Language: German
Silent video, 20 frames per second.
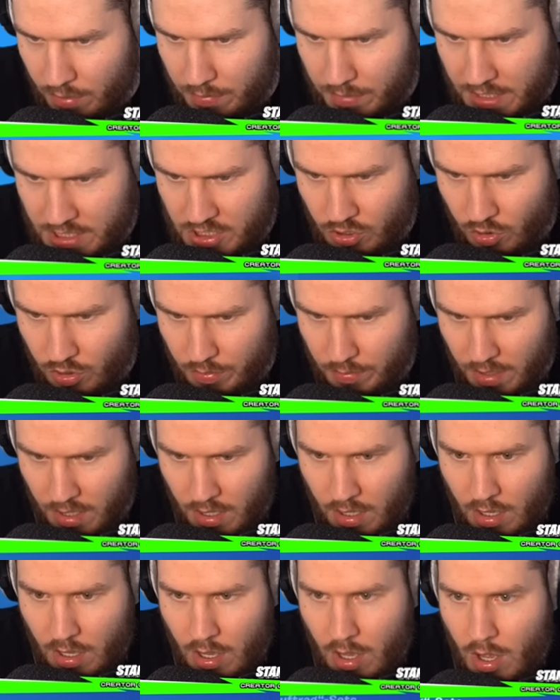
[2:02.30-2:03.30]
Komm, ich gucke mal.
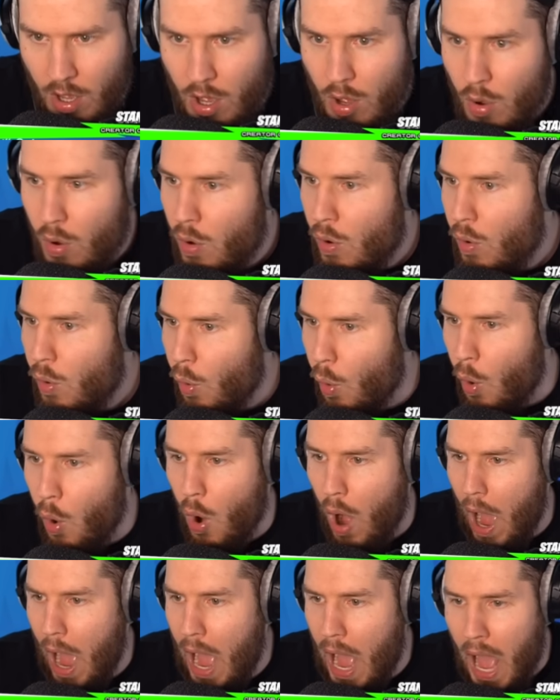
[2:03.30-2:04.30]

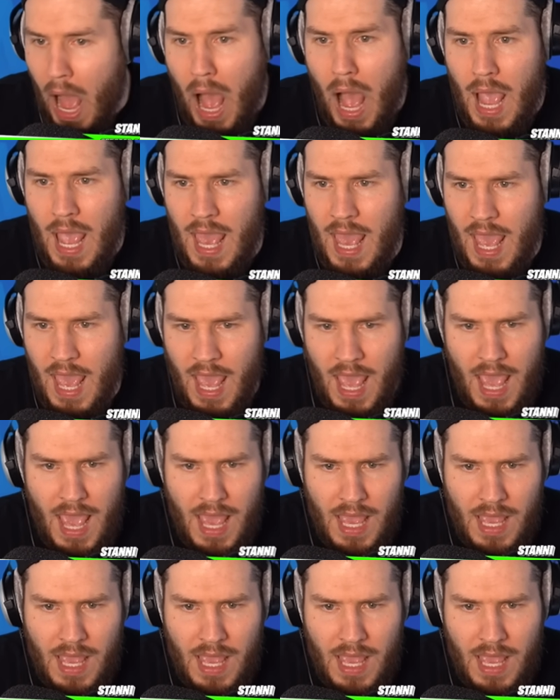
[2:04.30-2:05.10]
Oha, hä?